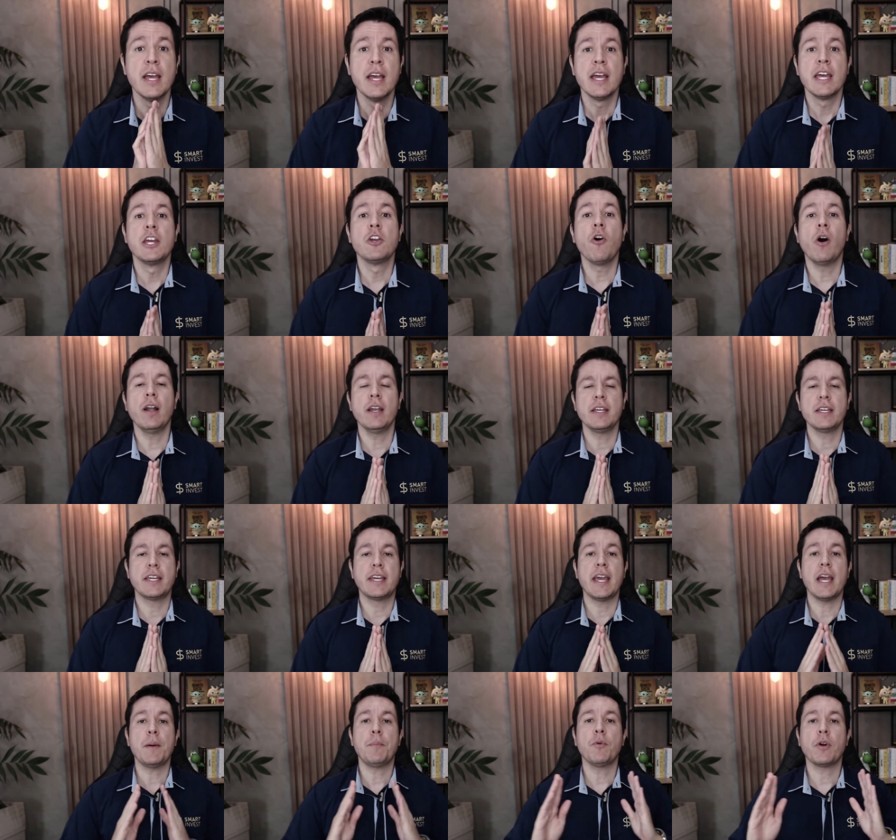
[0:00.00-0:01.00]
E olhem que
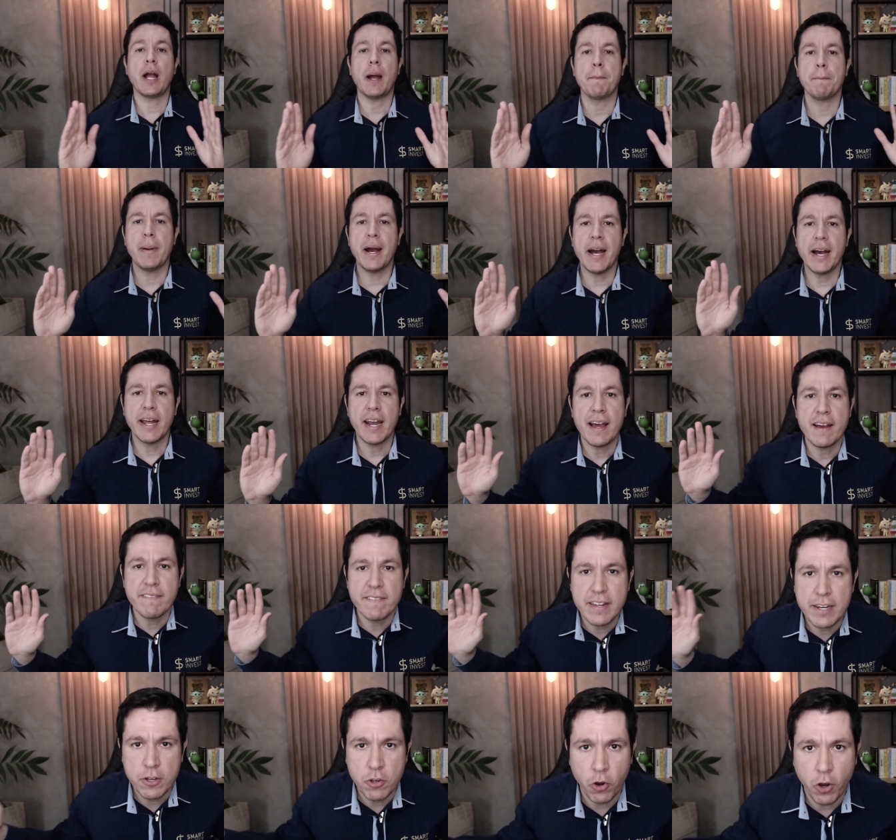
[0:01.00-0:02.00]
época
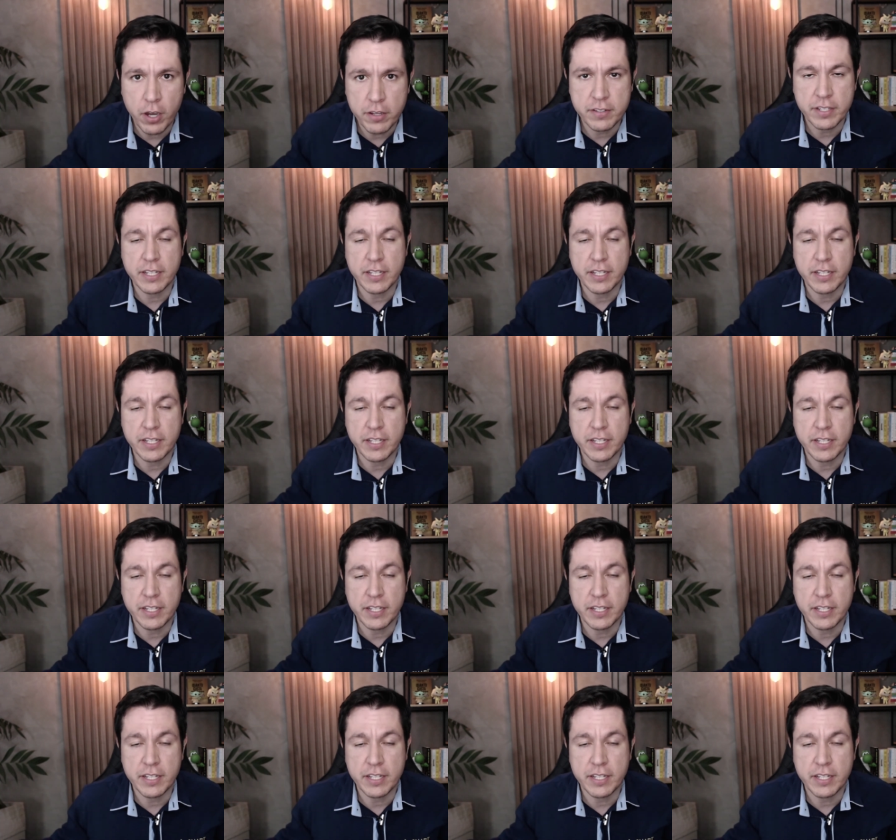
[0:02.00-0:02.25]
maravilhosa